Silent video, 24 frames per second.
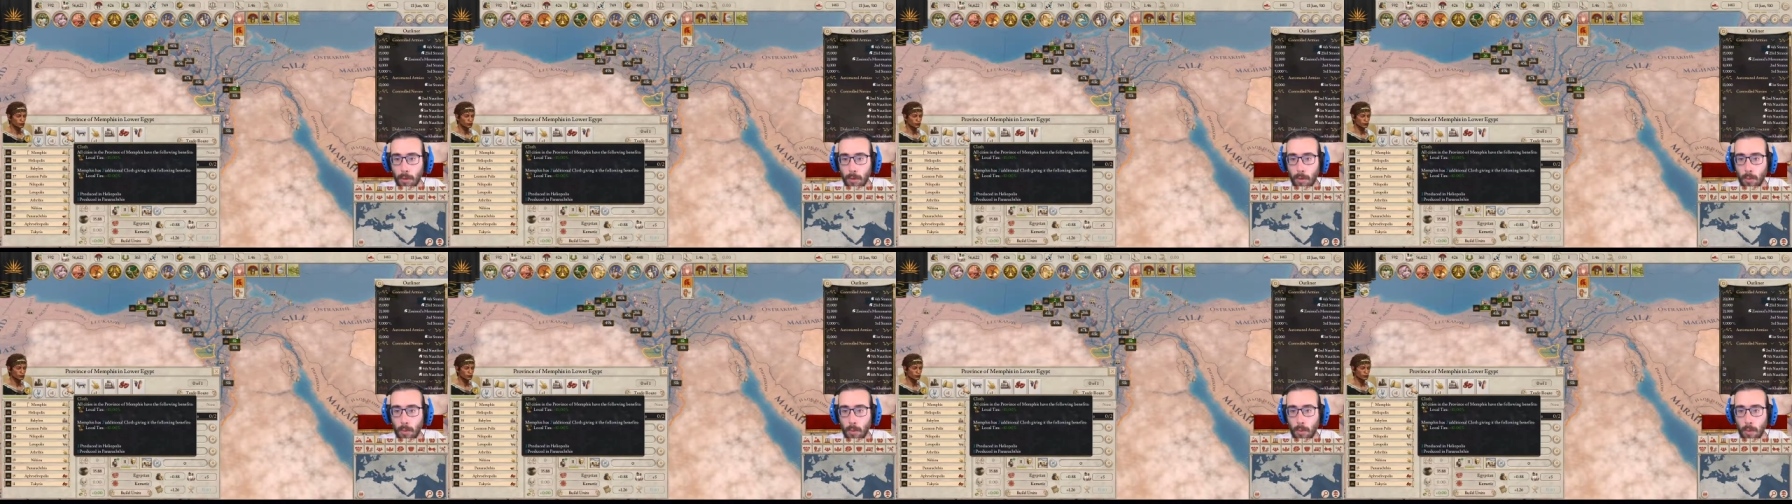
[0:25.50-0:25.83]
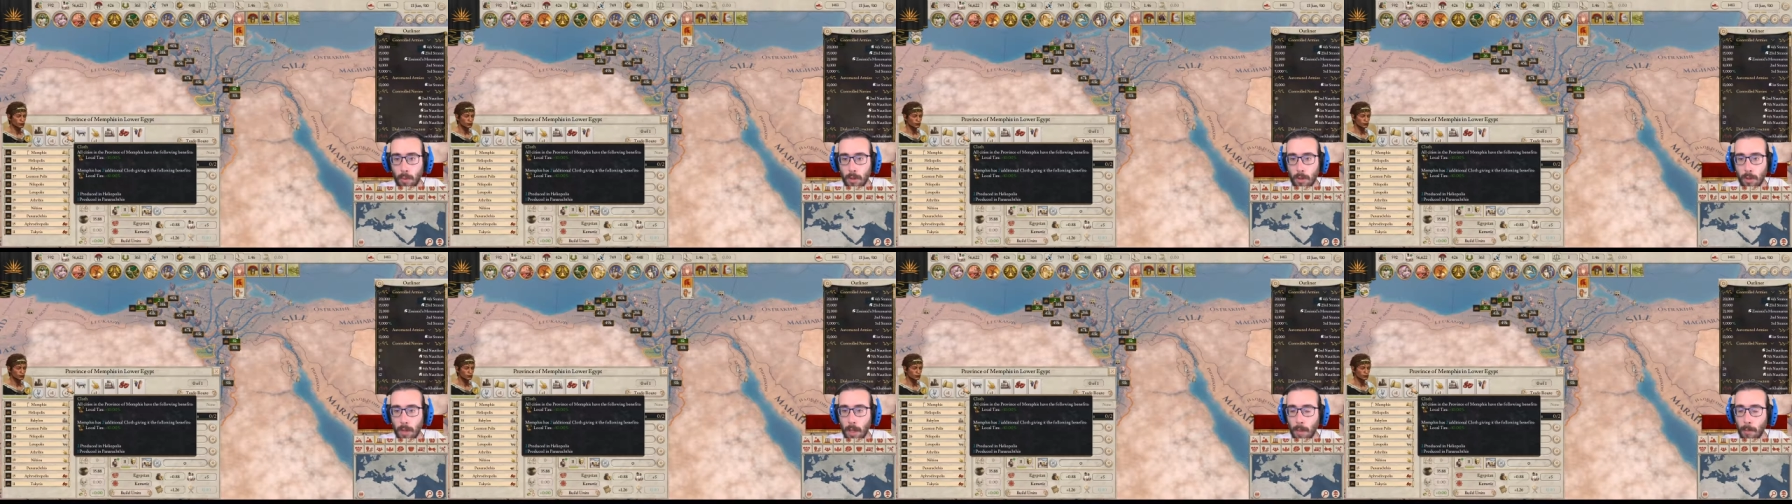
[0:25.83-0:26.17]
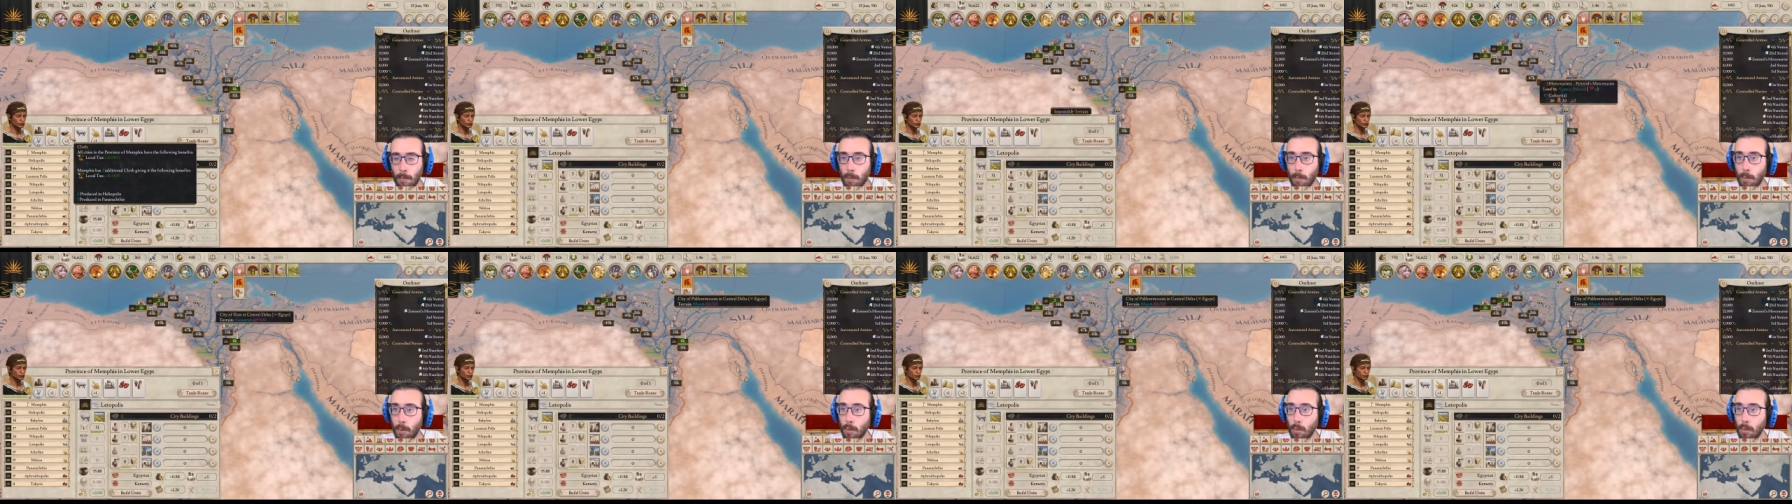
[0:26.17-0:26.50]
di due, ci dà
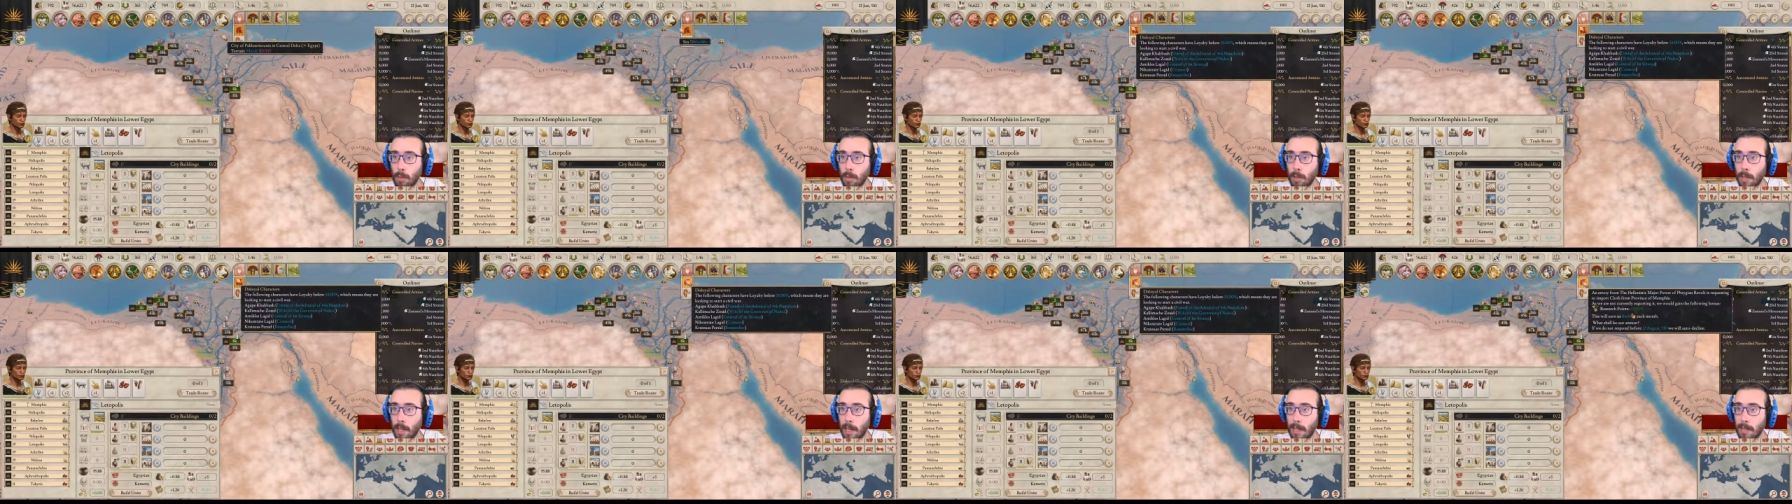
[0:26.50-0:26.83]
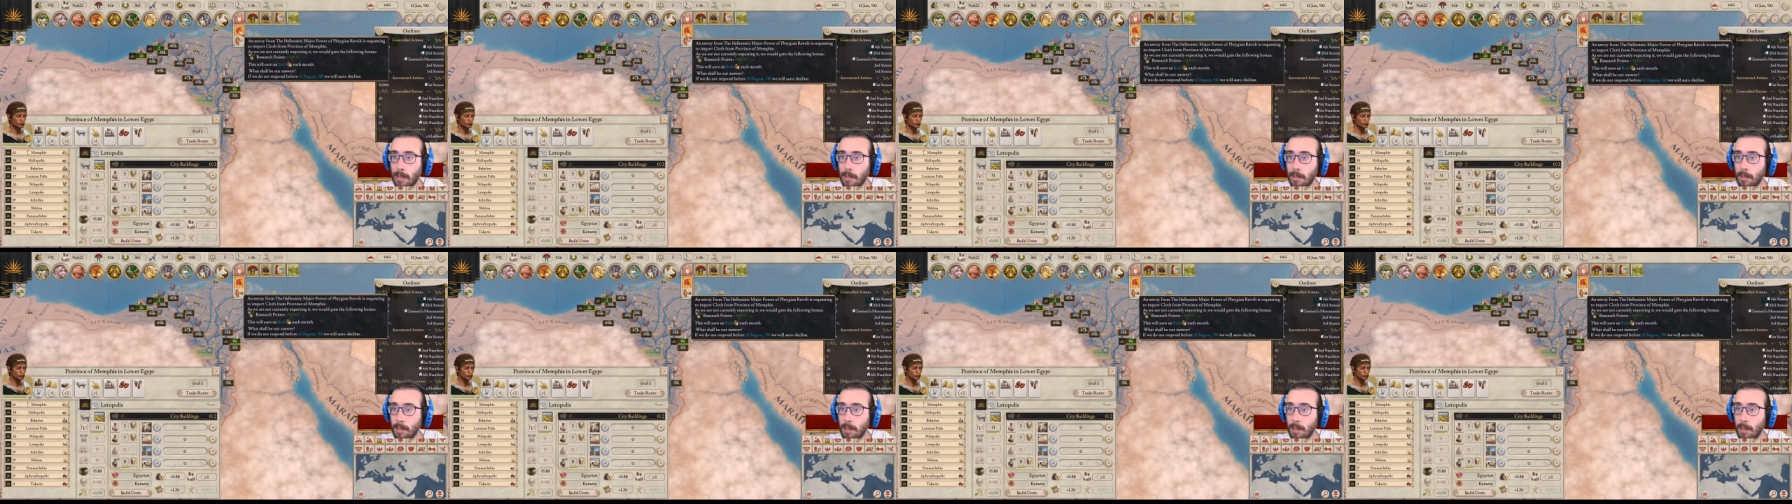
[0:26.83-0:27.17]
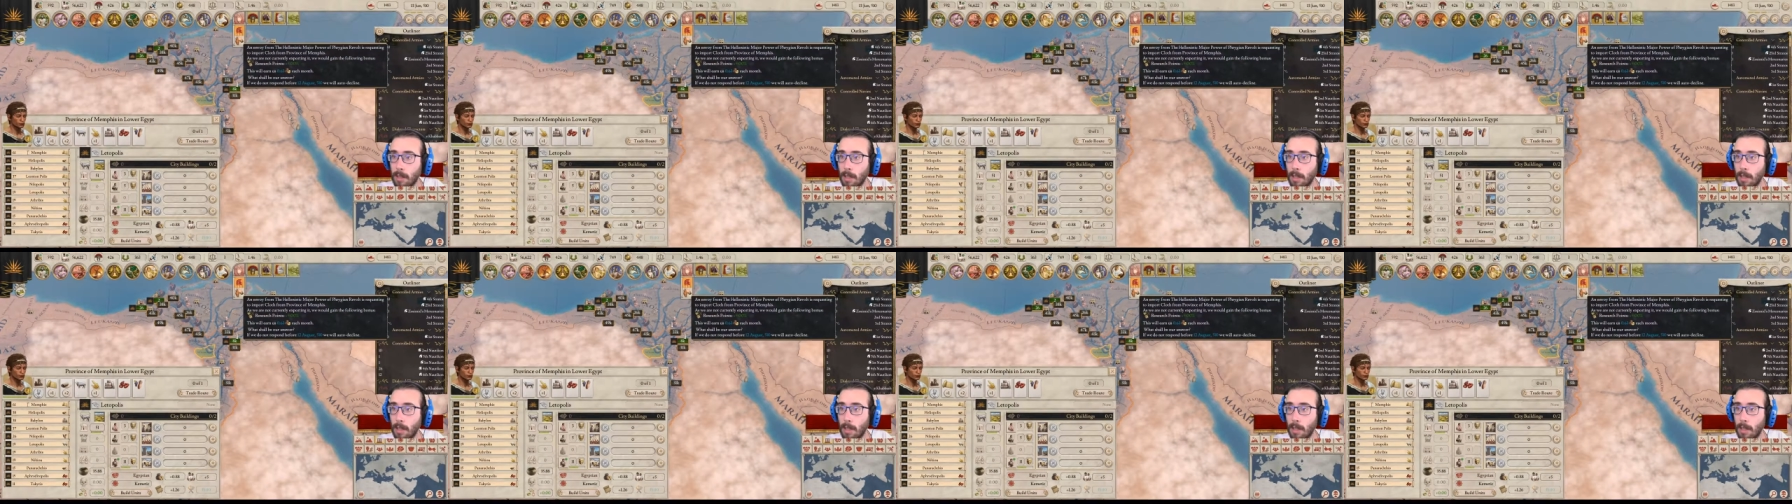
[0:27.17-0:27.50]
più
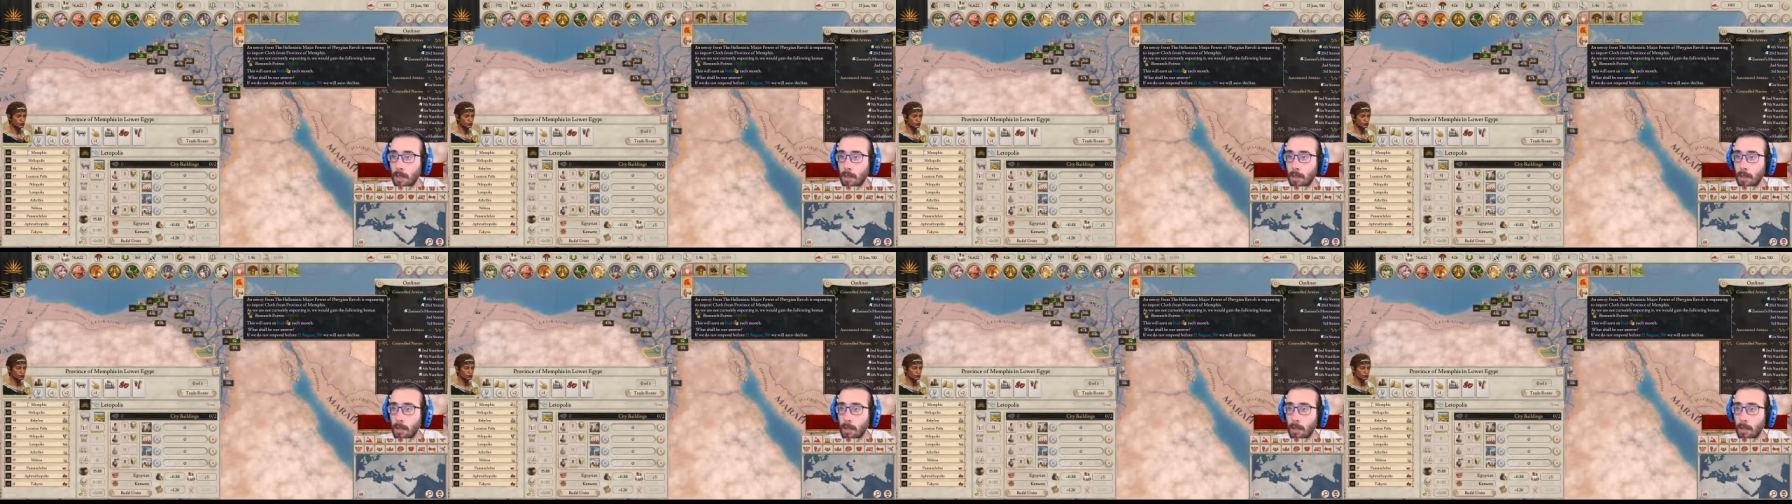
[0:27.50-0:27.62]
tasse e